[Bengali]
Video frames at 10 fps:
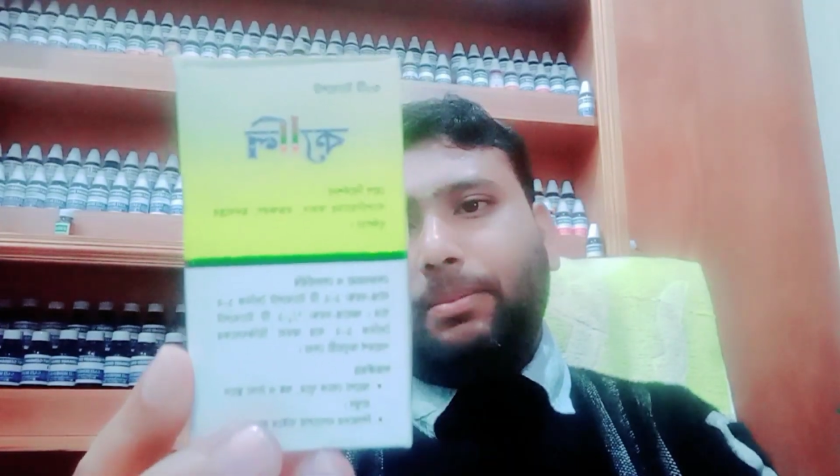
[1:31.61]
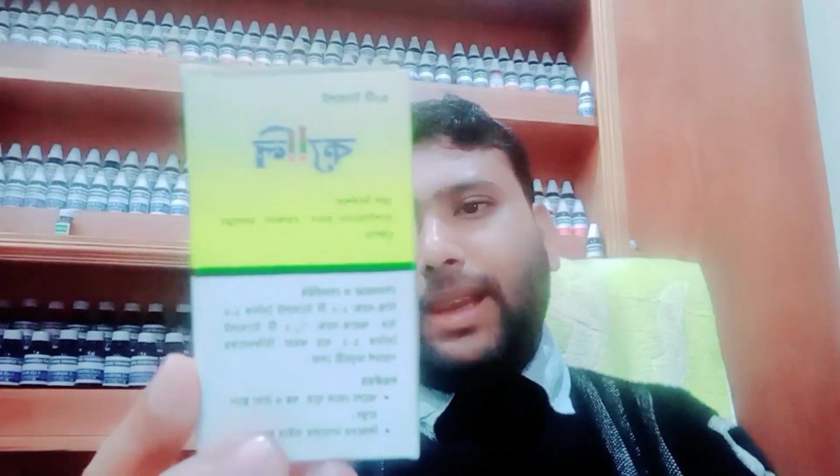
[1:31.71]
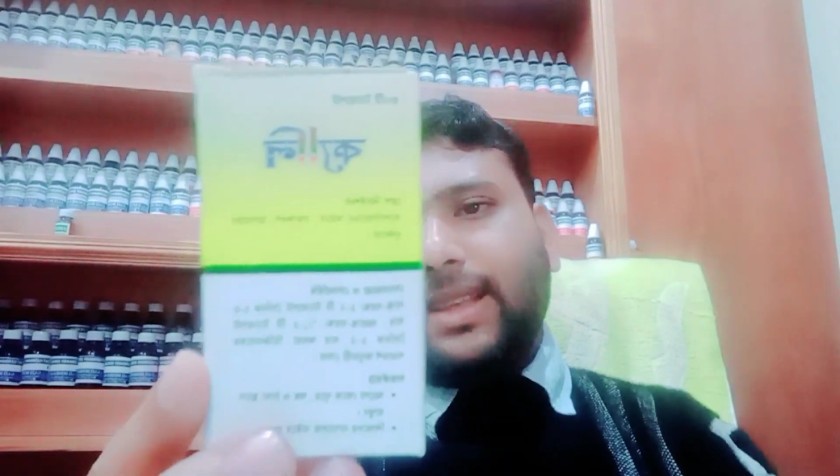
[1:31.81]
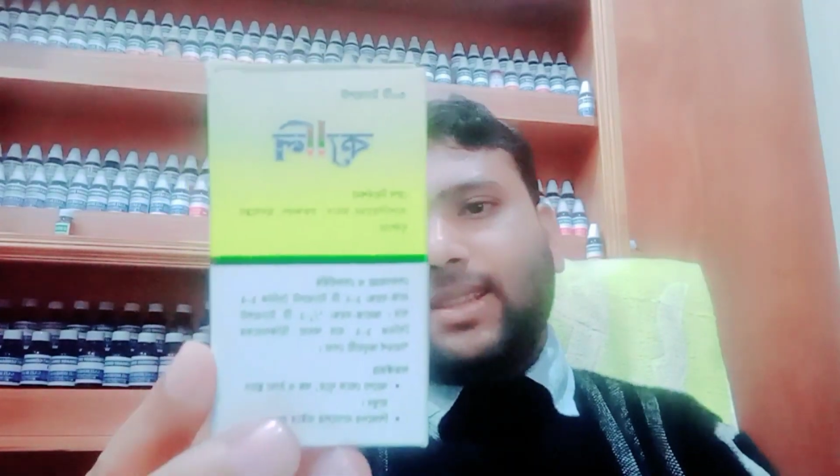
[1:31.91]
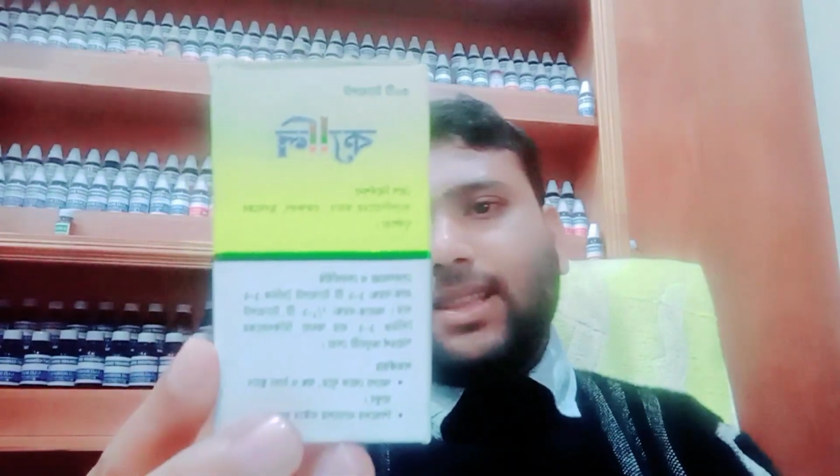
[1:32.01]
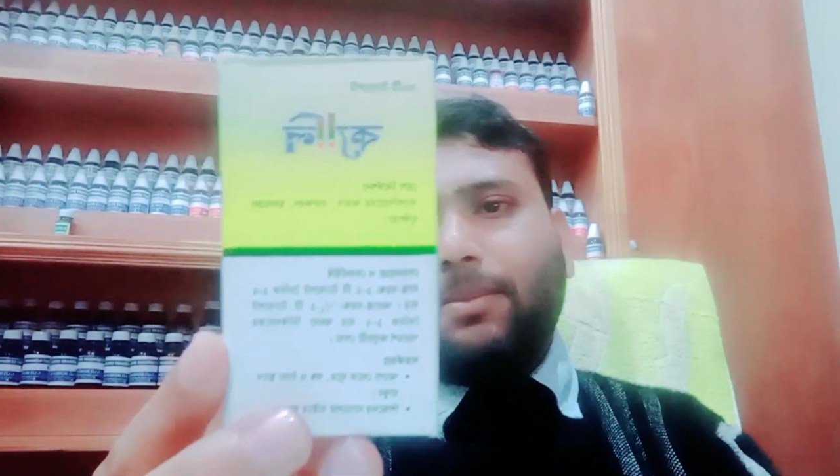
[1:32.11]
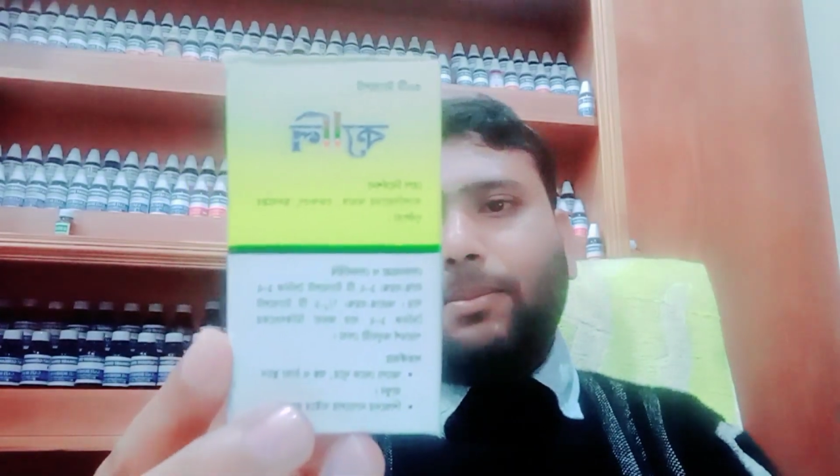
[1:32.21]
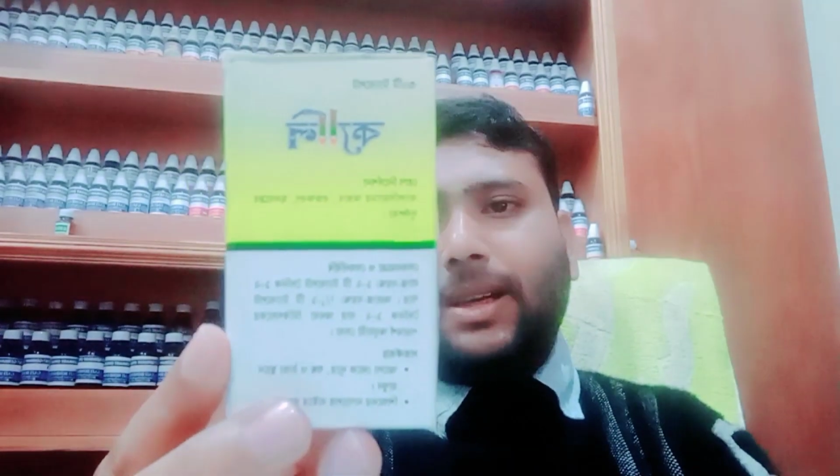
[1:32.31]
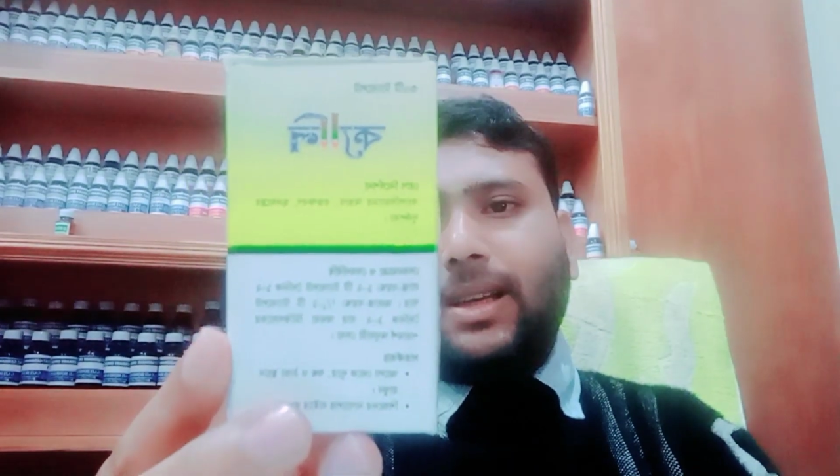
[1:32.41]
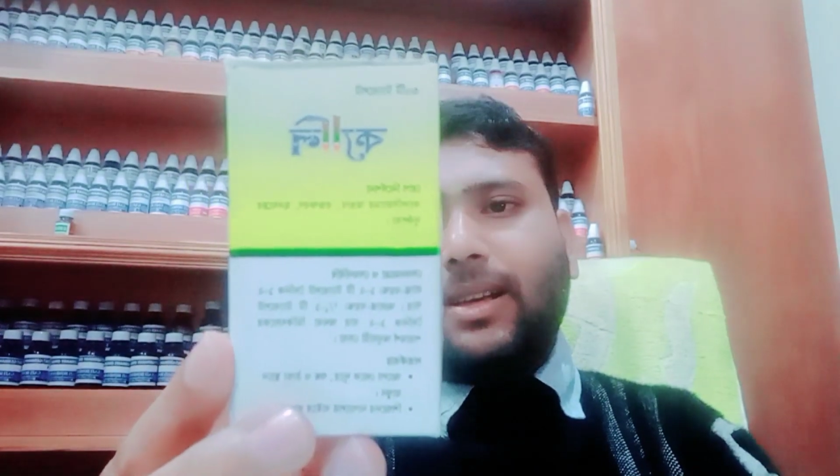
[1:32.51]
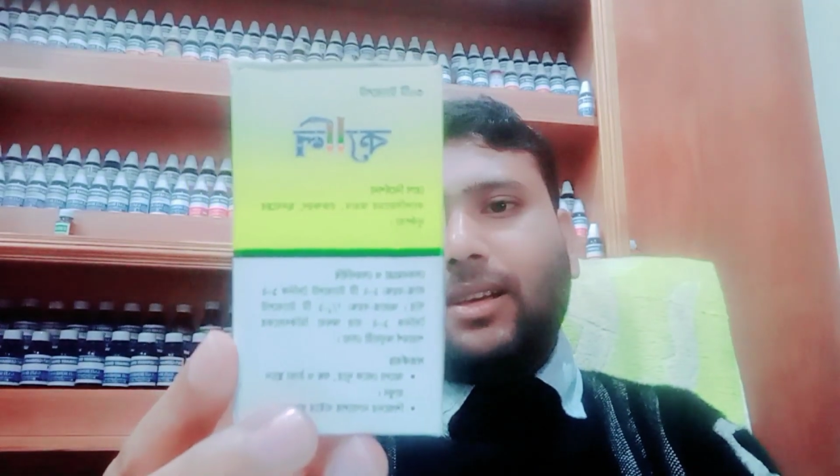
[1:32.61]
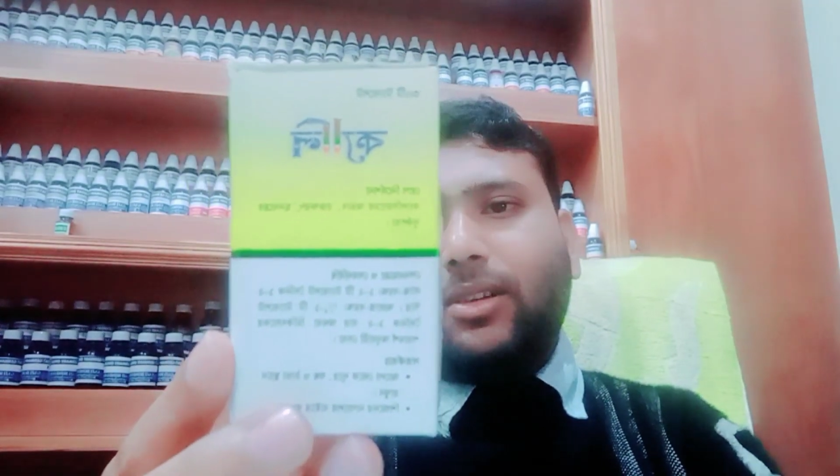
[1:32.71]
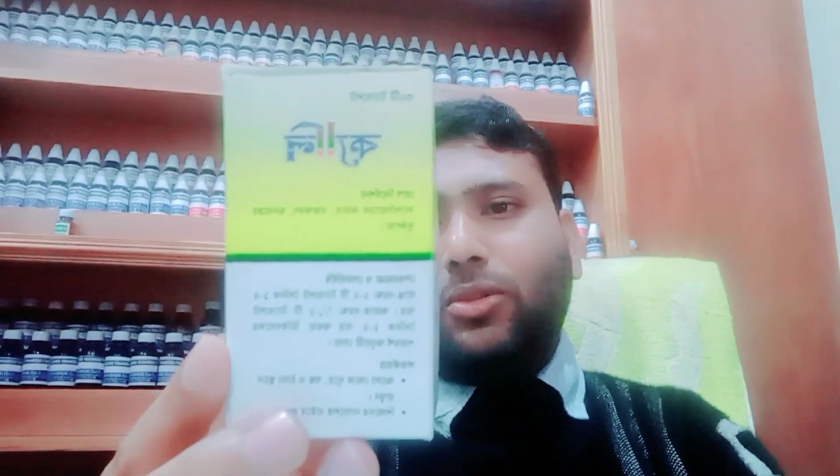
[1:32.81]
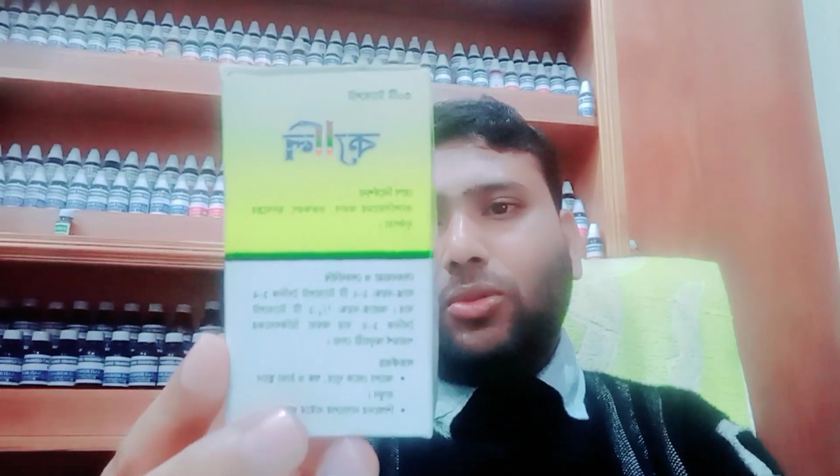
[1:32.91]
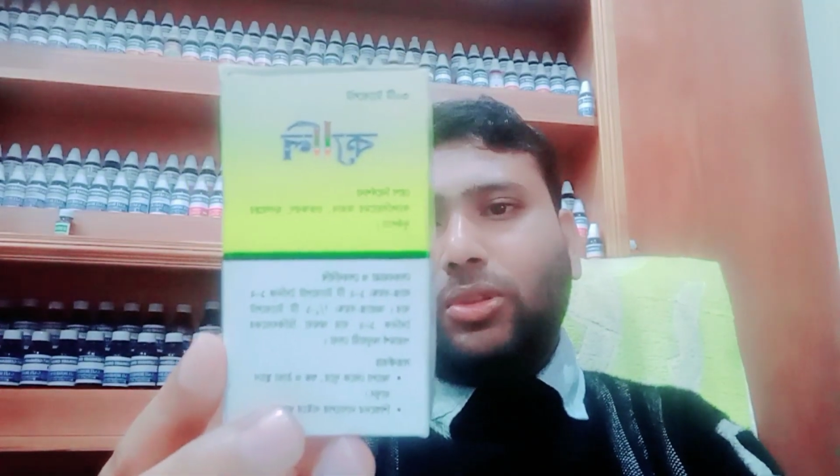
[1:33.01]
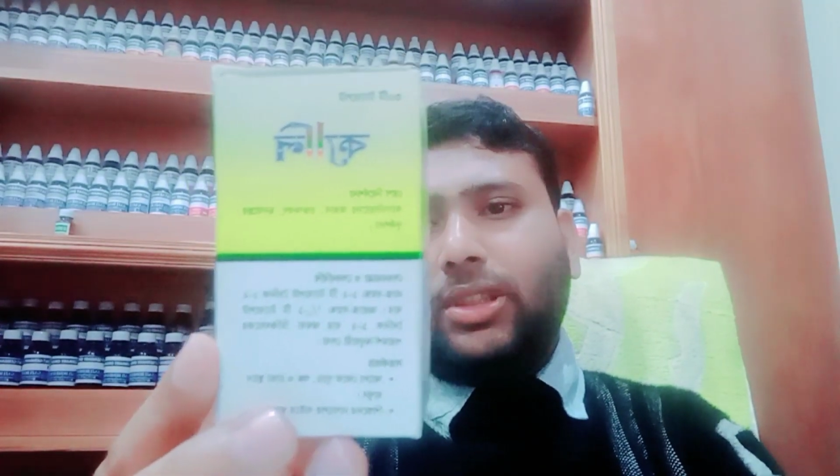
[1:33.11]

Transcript: ব্যাস নাম্বার টু